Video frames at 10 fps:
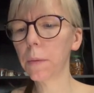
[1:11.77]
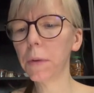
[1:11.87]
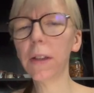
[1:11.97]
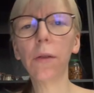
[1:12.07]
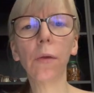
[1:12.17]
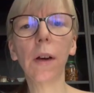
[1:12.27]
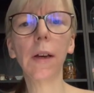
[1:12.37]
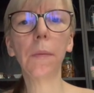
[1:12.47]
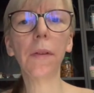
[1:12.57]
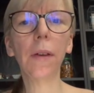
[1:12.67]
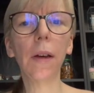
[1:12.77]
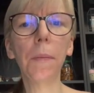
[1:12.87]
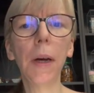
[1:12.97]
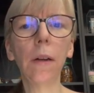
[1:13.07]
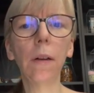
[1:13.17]
ein bisschen Zucker gibt es ja
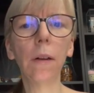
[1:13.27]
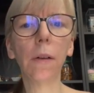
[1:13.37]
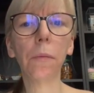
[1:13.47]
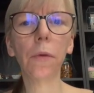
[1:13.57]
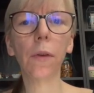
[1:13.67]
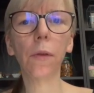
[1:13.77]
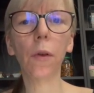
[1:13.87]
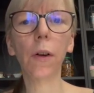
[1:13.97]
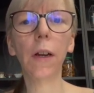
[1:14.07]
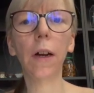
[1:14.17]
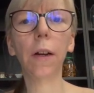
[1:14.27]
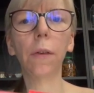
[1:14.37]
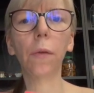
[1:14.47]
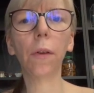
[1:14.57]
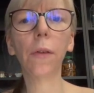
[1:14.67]
immer, ne? das müsste also original dann
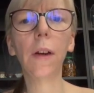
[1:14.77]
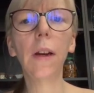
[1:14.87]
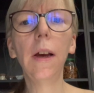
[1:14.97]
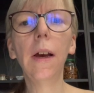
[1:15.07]
so aussehen.